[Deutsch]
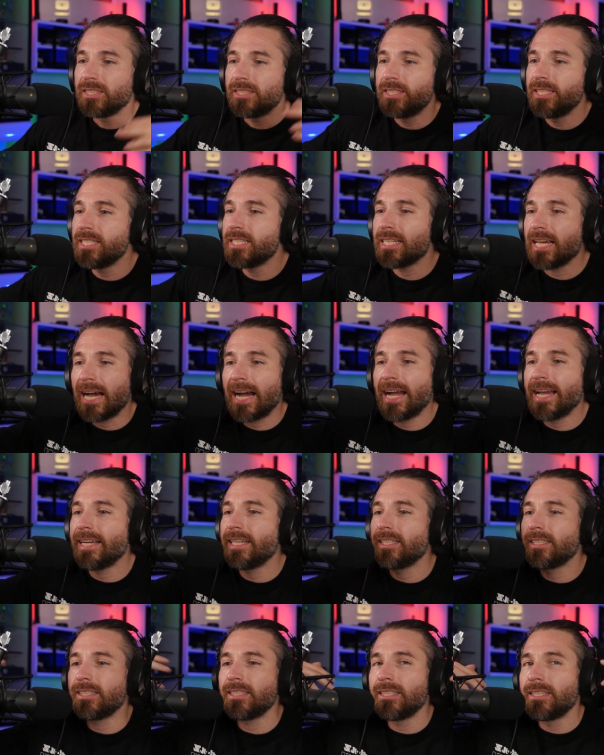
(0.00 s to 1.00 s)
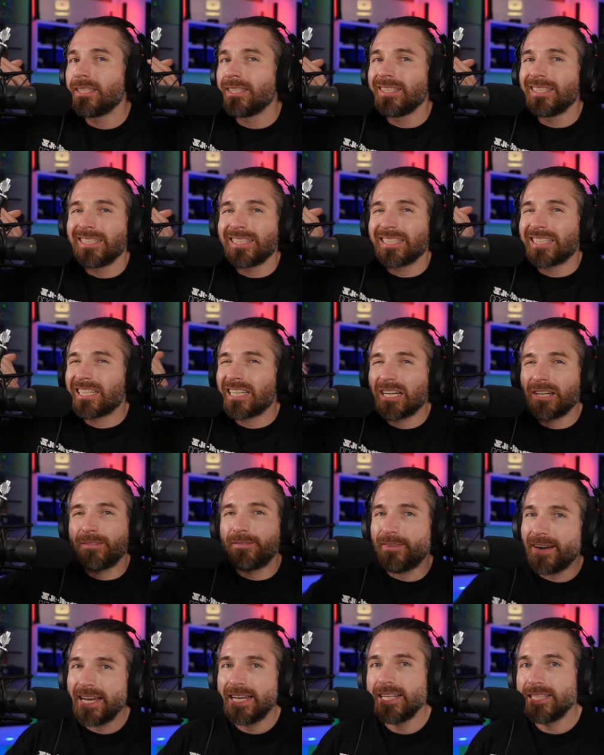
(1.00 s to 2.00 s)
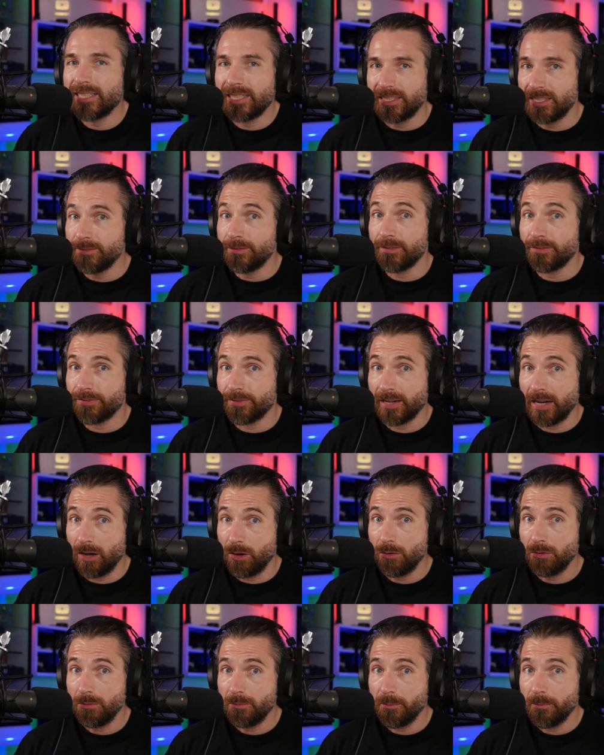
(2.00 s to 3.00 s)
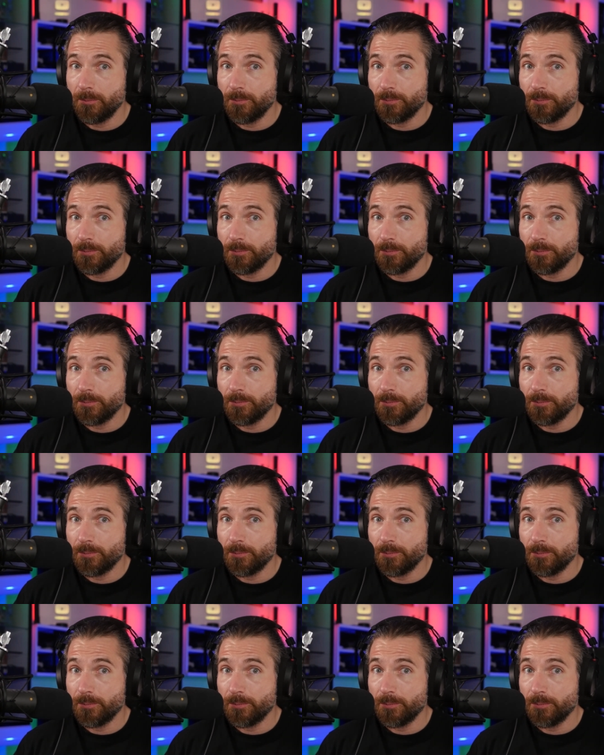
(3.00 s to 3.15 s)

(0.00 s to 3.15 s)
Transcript: diese eine qualitative Frau.